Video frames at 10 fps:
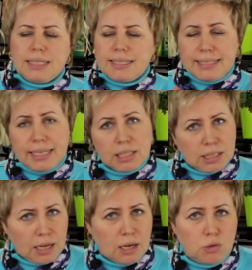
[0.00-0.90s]

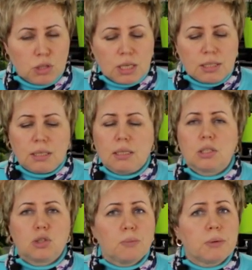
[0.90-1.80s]
Здесь, я как уже
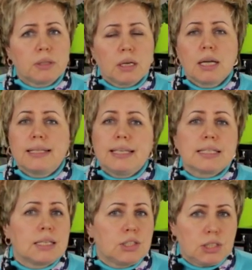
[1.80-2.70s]
сказала, собрано
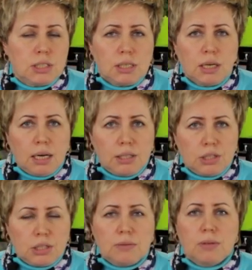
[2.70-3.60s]
незначительное
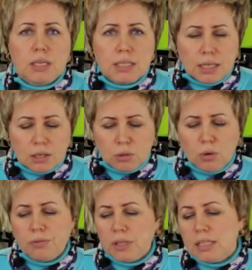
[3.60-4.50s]
количество и
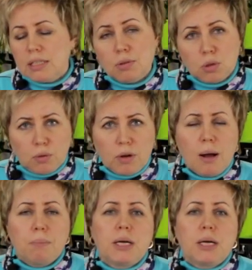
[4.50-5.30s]
сортов, и цветов.